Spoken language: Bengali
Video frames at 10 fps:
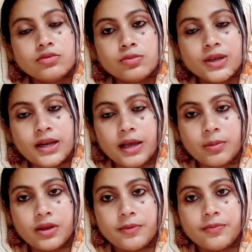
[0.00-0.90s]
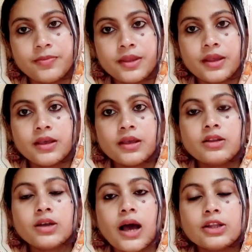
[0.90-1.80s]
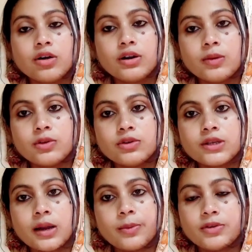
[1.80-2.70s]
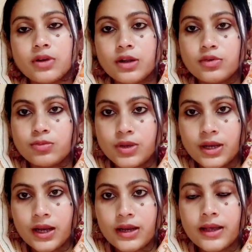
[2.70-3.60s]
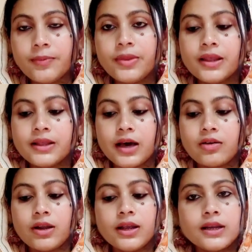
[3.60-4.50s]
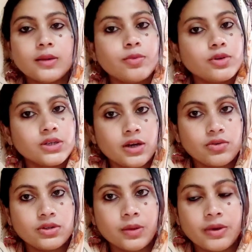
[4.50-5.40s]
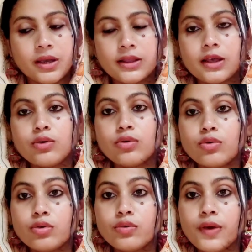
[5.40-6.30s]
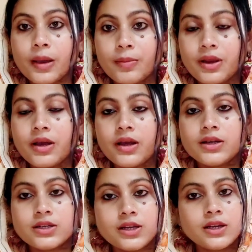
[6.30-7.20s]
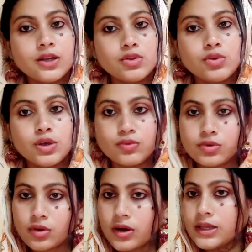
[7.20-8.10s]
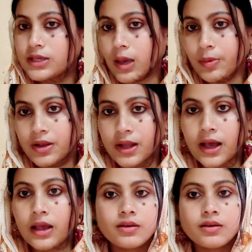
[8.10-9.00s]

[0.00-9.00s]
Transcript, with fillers: ডুবিয়ে রাখবেন আধ ঘন্টা মতো সার্ফের জলে ডুবিয়ে রাখলে তাহলে এটি পরিষ্কার হয়ে যাবে এতে কোনো ফ্যাব্রিক কন্ডিশনার কিন্তু ইউজ করা যাবে না